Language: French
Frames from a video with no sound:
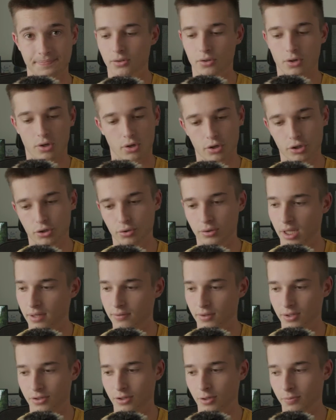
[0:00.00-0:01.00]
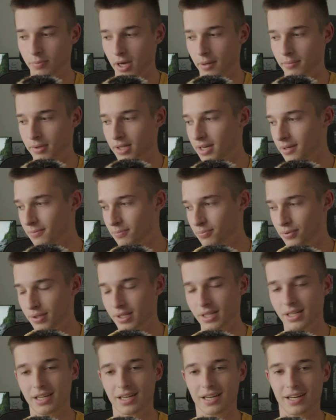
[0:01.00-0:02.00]
Donc le shoot avance super bien,
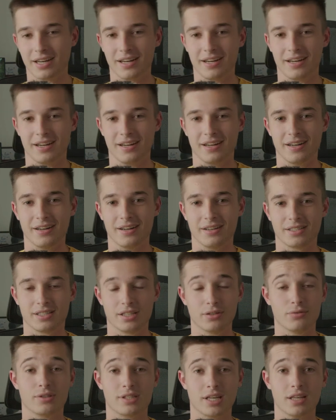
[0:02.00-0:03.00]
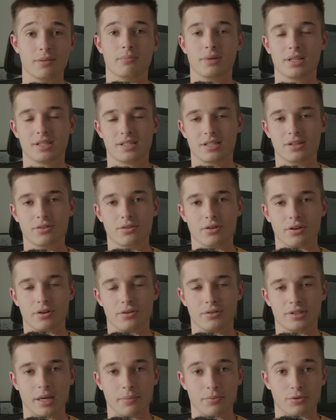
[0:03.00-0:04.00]
puis euh, c'était une scène, c'était
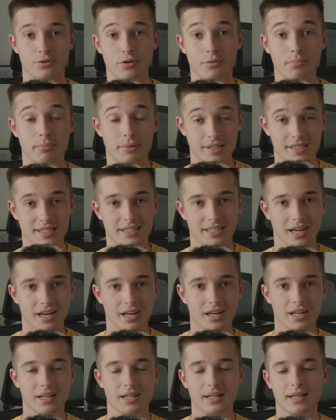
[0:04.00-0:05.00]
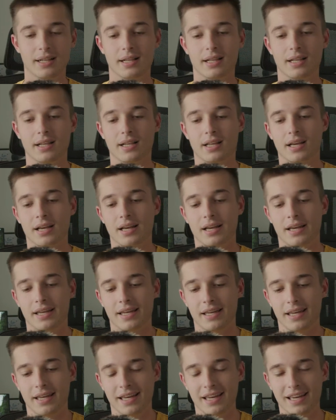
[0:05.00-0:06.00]
une, capsule médicale,
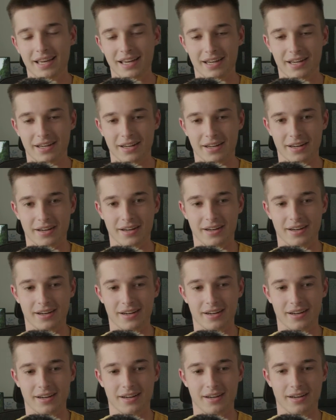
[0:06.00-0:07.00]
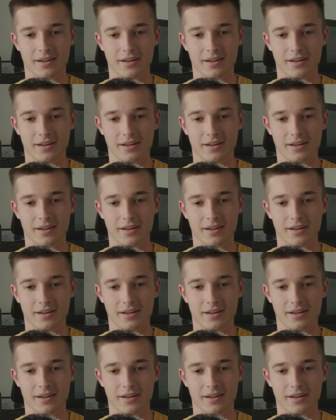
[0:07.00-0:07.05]
et euh,